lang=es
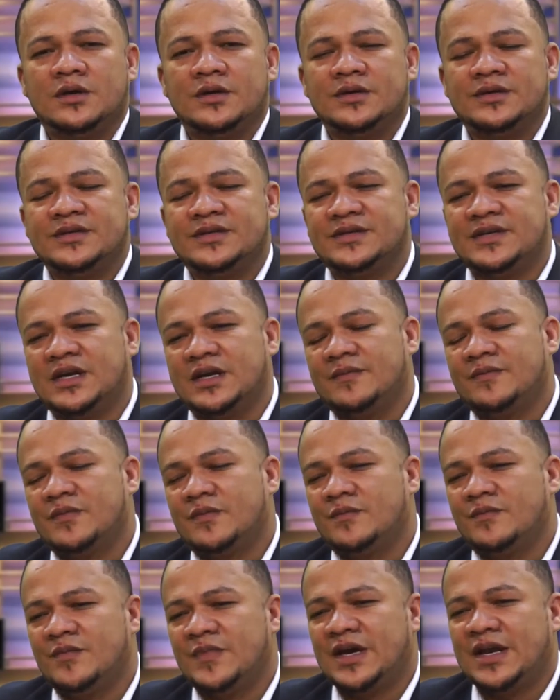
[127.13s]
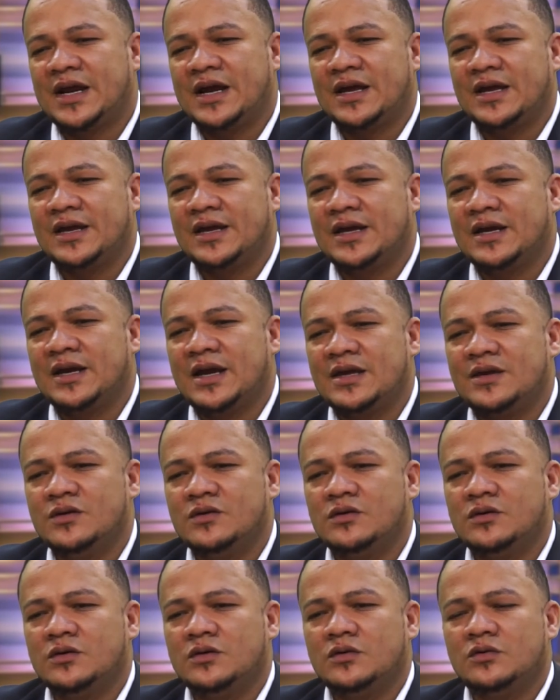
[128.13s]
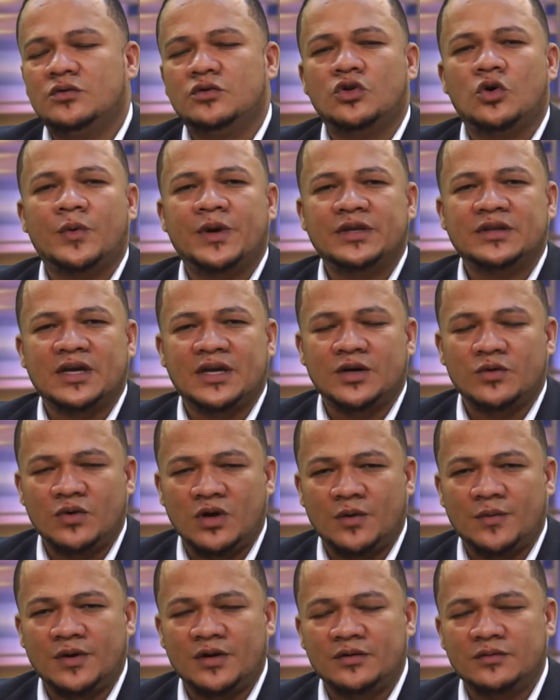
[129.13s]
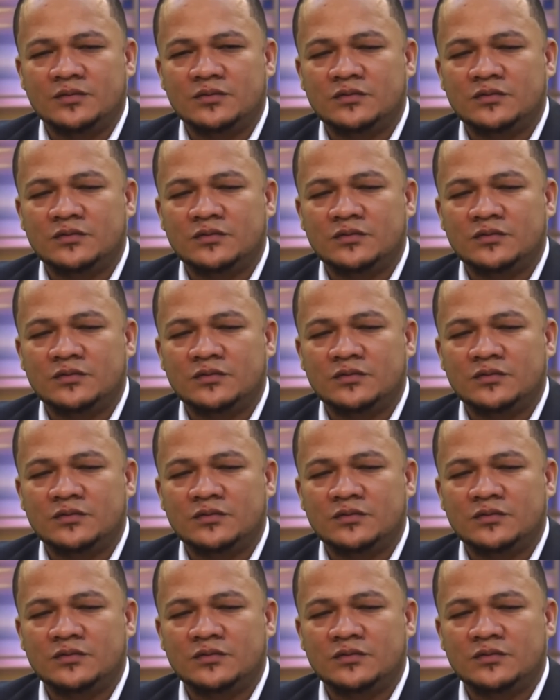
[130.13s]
Sí, mira, en el año 99,